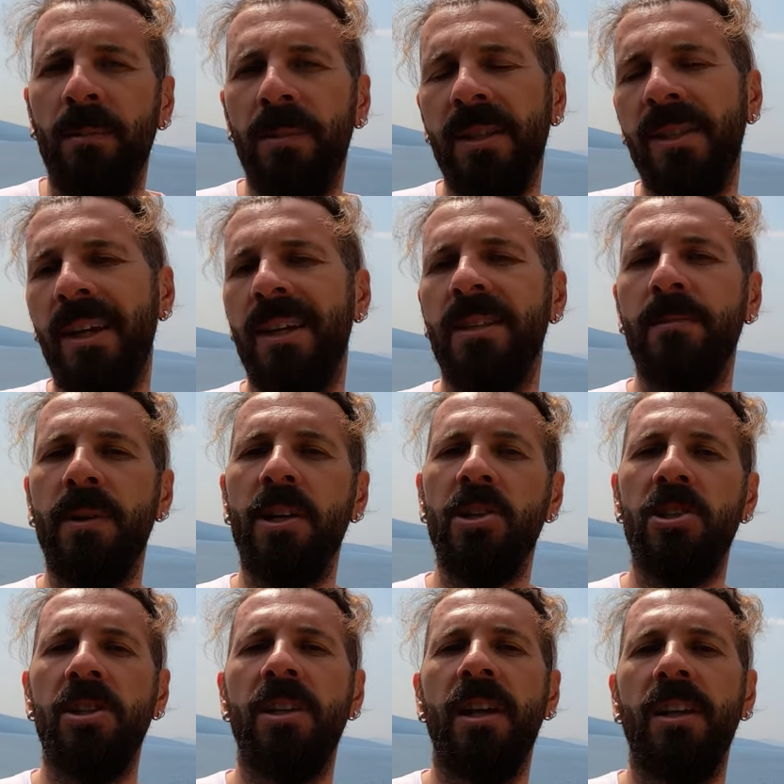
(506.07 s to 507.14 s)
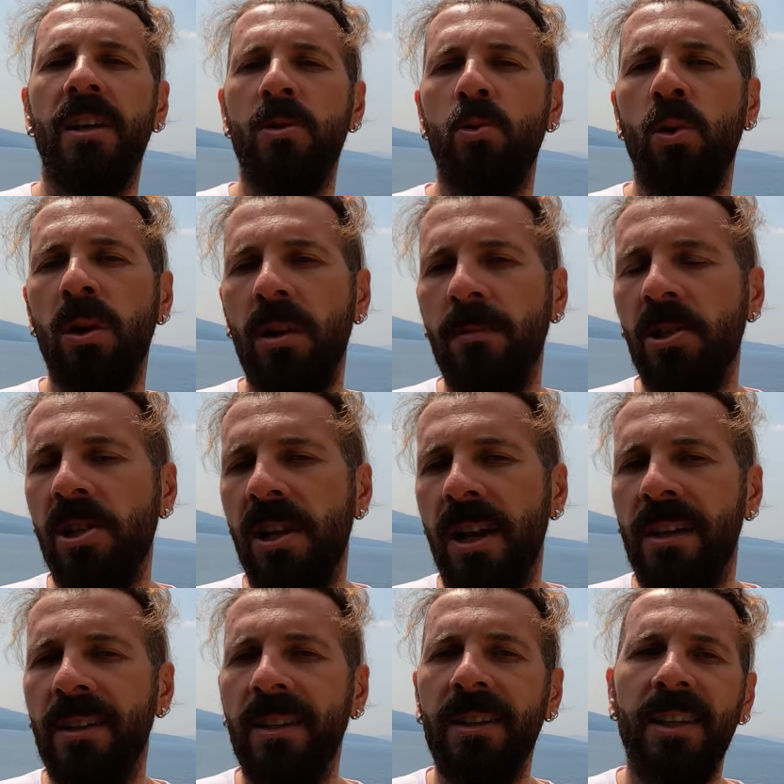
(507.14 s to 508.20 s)
bizi ezmek için yalan
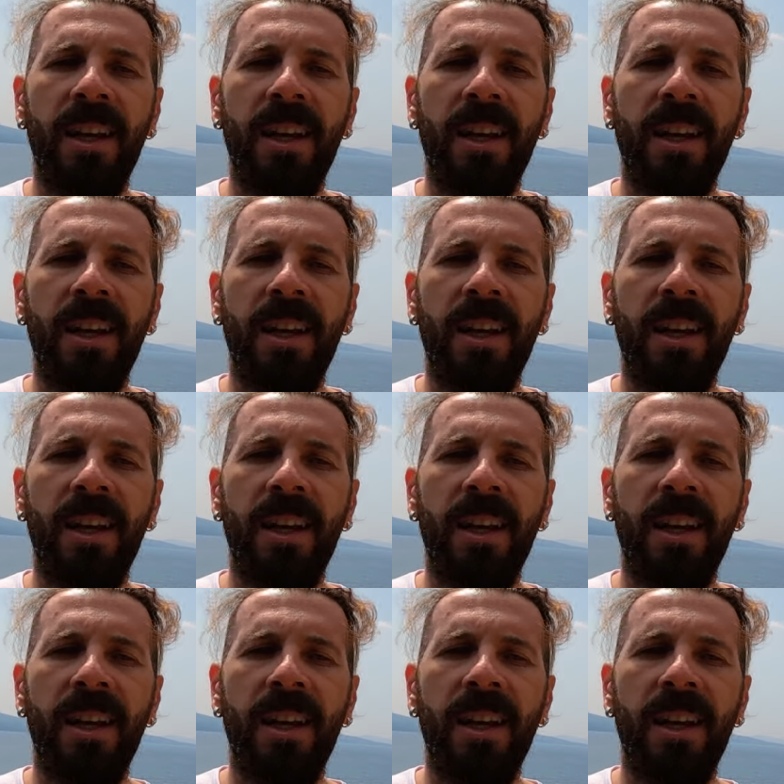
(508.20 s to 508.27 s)
söylemişlerdir,